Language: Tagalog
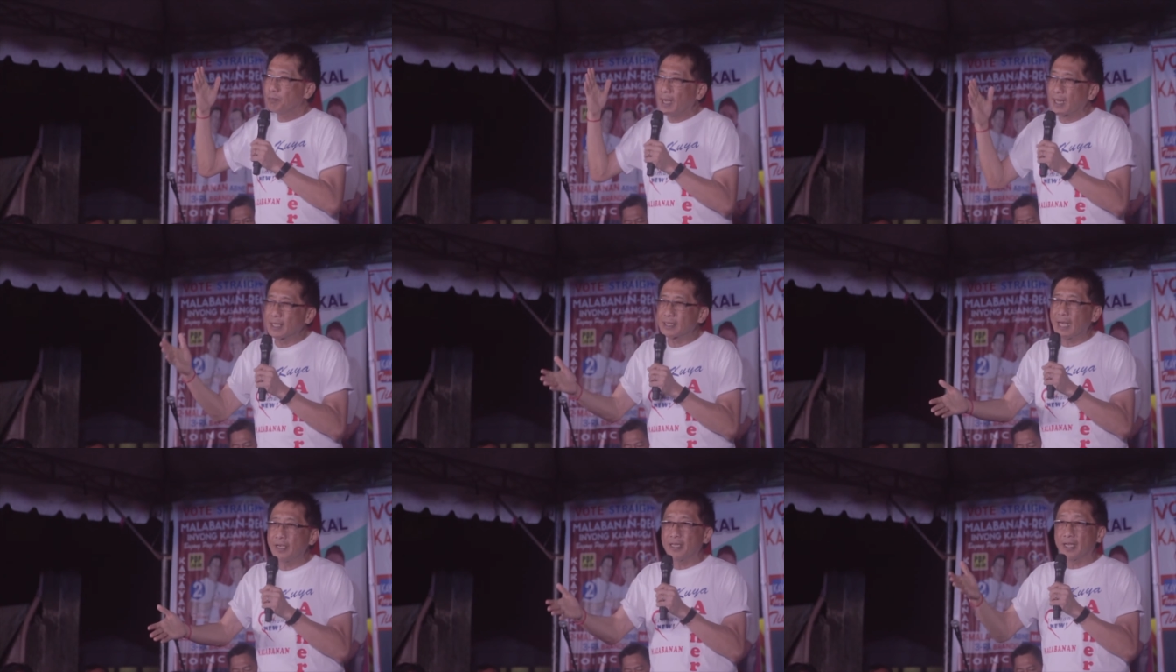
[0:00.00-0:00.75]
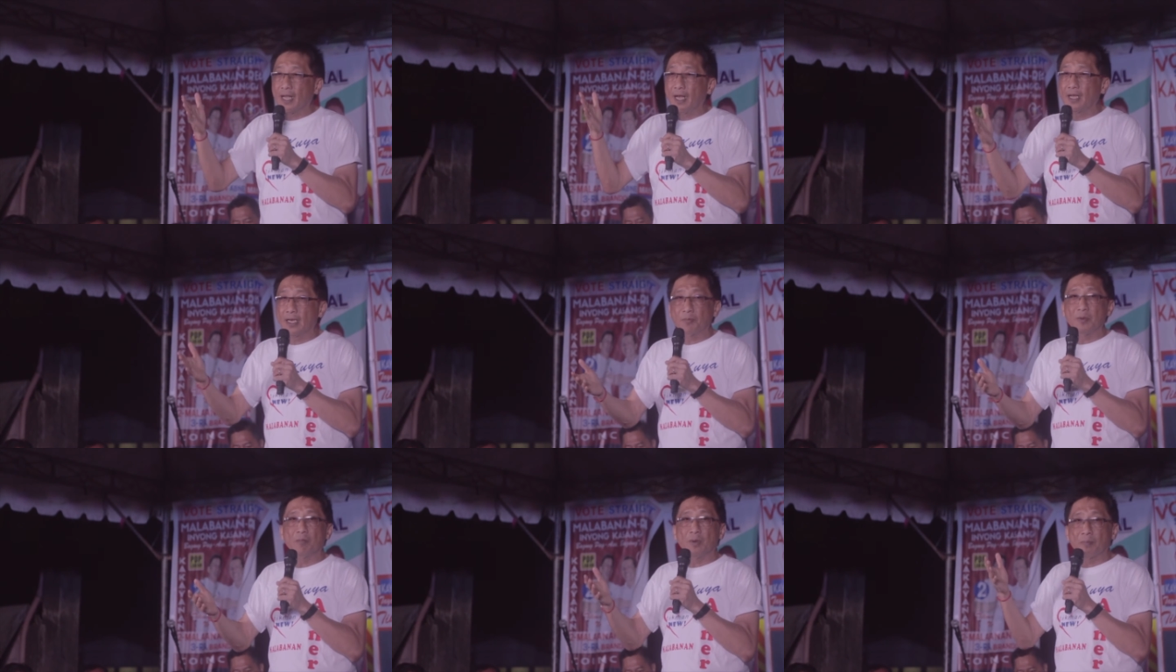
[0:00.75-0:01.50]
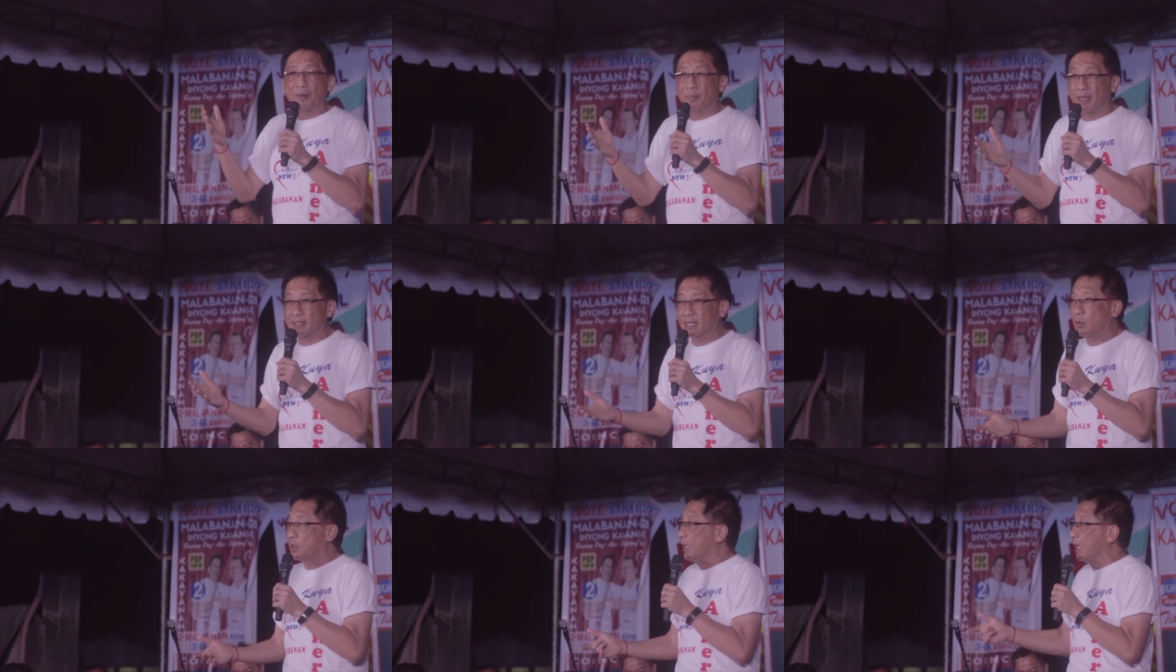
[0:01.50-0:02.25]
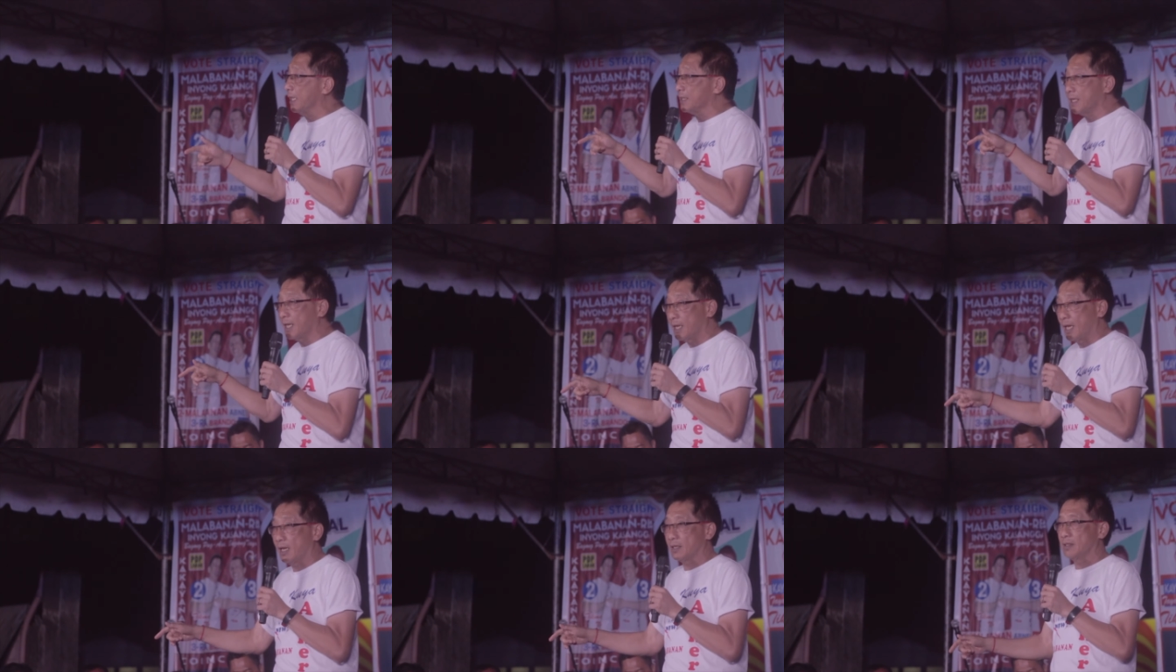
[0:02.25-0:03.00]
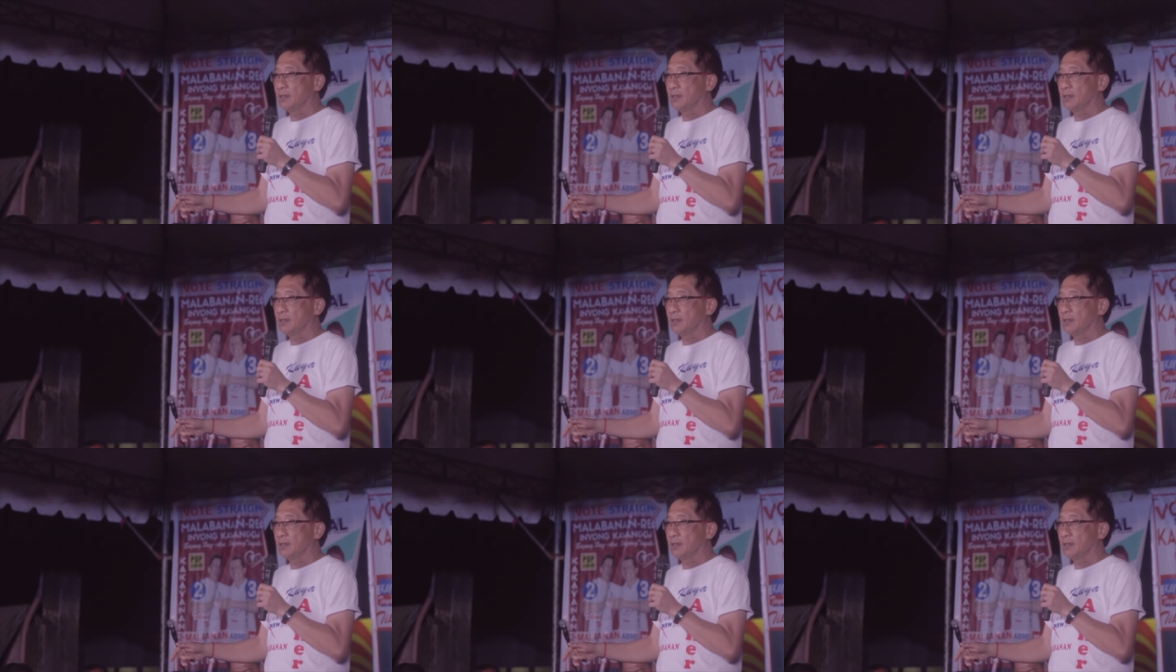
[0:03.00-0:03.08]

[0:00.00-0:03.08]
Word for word: Para tayo naghahanap ng mapapangsawa ng ating anak.